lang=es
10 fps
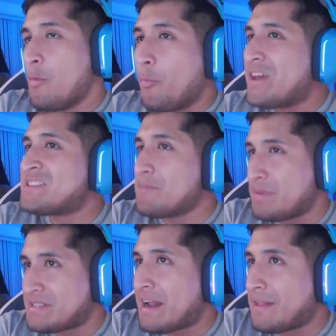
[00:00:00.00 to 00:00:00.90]
Puedes
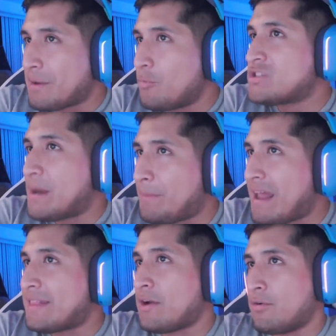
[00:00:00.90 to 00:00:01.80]
empezar a ganar mucha
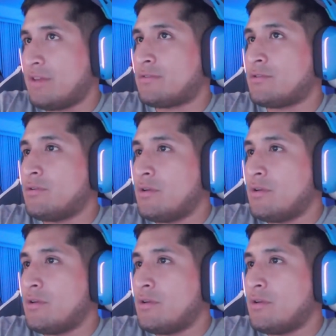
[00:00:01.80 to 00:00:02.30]
plata con esto